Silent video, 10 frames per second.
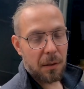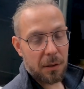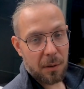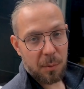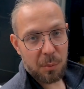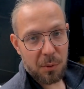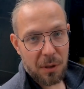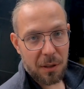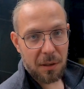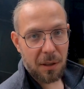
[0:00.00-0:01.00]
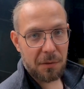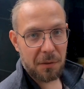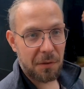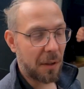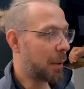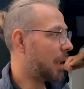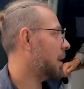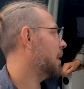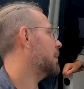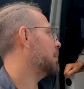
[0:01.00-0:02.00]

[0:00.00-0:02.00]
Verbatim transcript: No i to by było na tyle w tym filmie.